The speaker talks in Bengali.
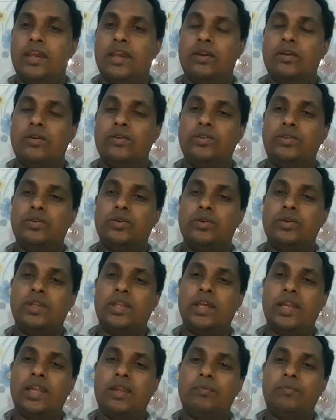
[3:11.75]
এখন
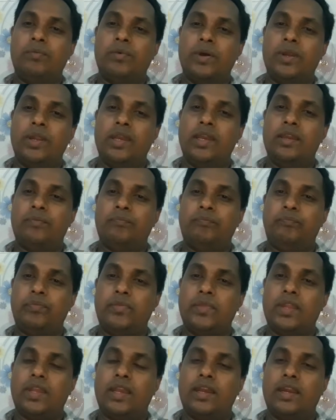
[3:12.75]
যোগদানের পরে
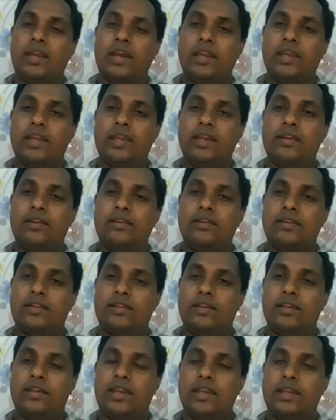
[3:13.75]
এর আগের
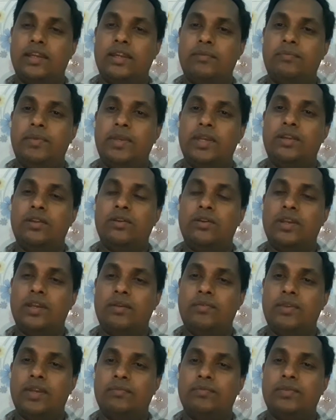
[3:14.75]
একটা ভিডিওয়ে
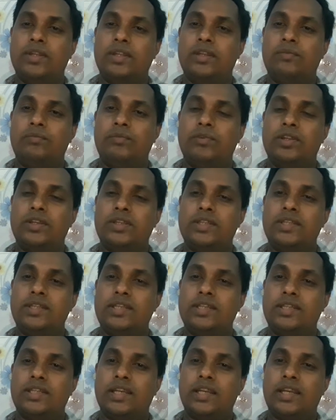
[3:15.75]
আমি আপনাদের বলেছি
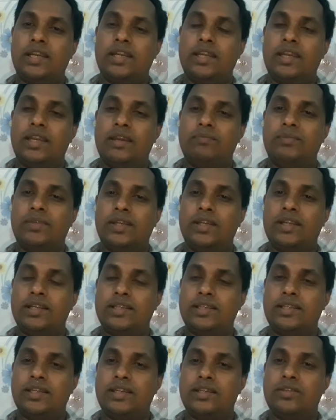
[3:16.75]
যে সেখানে আপনার
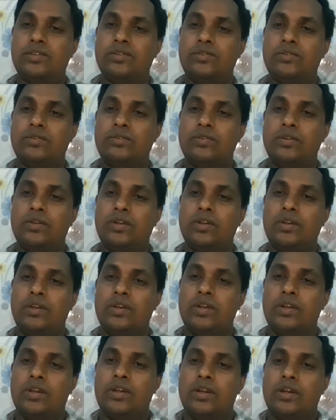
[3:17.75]
কাছে কিছু
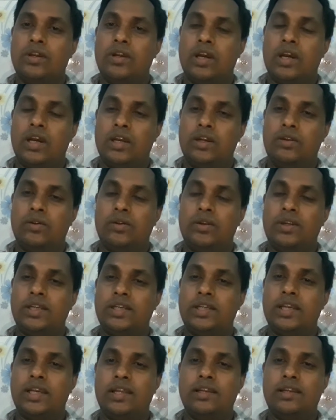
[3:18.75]

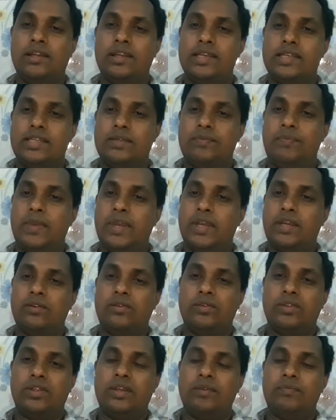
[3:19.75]
ডোনেশান এক্সপেক্ট
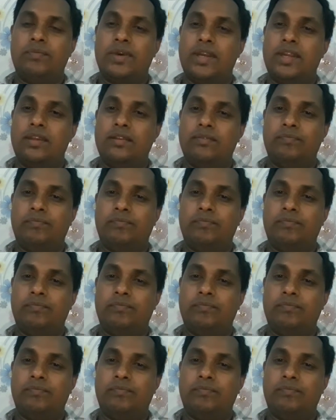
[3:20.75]
করতে পারে